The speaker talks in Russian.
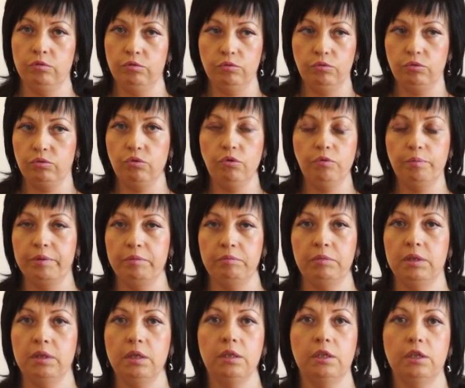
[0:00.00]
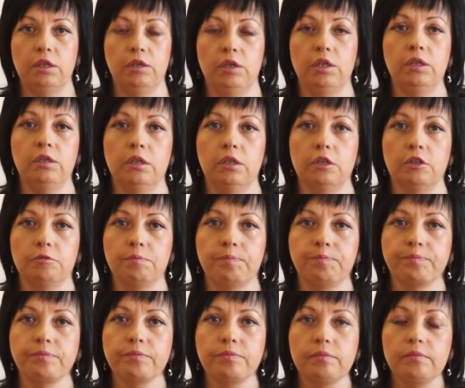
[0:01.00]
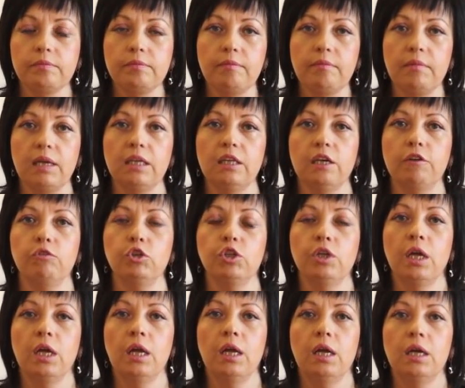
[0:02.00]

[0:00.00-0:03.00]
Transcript: Вот другого применения и нет. Так вот,